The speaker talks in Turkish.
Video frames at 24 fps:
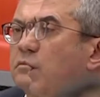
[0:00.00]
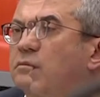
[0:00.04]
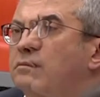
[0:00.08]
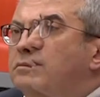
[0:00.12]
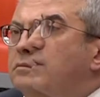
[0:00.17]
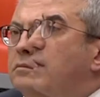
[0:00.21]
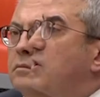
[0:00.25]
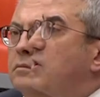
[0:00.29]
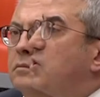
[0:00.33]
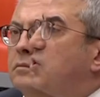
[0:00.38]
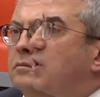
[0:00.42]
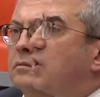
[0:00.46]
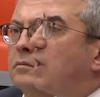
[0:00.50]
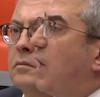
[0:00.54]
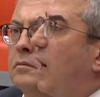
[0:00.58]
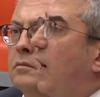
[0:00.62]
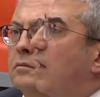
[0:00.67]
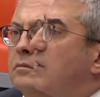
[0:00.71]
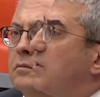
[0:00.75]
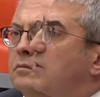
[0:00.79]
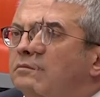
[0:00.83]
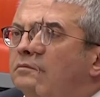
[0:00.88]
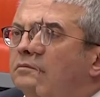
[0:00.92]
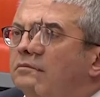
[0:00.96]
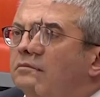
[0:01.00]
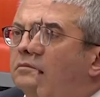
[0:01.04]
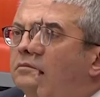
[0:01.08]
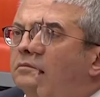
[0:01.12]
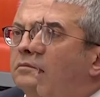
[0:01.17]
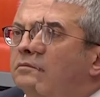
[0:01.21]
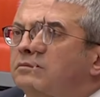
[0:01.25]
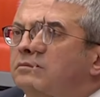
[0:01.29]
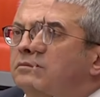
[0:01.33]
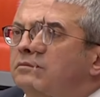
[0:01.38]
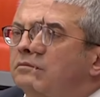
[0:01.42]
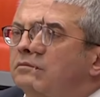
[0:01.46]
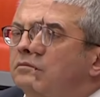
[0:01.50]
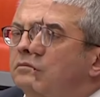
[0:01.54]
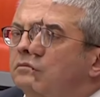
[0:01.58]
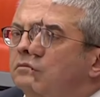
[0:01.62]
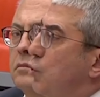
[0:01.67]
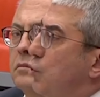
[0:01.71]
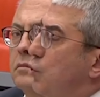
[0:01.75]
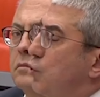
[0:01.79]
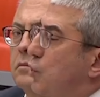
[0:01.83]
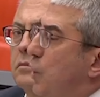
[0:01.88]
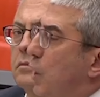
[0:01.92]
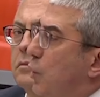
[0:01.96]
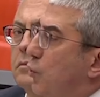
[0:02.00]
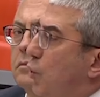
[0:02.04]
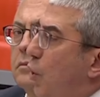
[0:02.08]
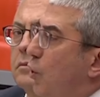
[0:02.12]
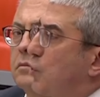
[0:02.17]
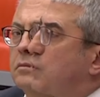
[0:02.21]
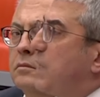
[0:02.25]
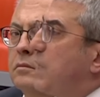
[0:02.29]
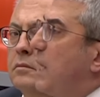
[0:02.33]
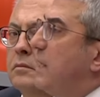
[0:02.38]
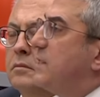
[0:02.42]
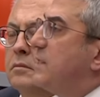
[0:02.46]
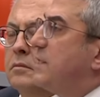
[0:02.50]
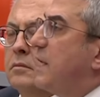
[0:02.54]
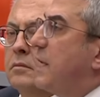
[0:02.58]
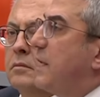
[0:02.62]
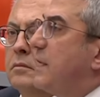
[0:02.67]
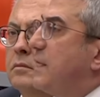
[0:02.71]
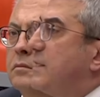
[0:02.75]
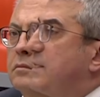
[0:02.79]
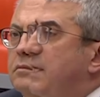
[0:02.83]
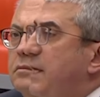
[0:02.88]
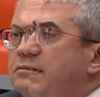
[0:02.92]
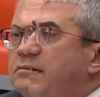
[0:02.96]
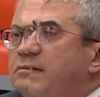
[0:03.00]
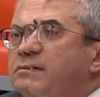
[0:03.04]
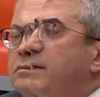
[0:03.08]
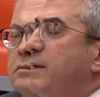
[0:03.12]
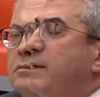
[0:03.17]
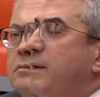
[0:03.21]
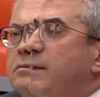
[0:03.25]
Orada çıkartılan altının yüzde 98'i